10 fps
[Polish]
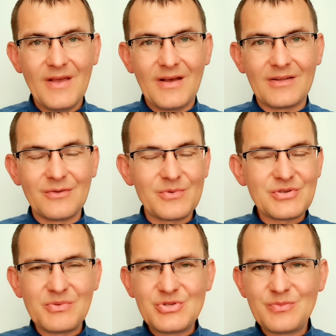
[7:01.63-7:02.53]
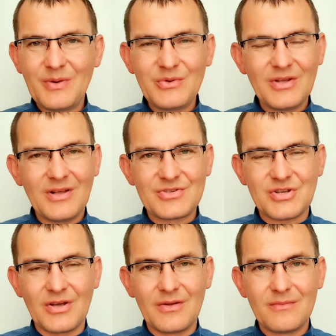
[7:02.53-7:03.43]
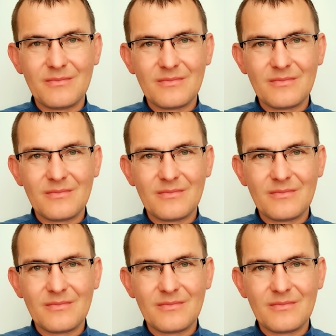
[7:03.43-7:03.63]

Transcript: A to może być zupełnie inaczej.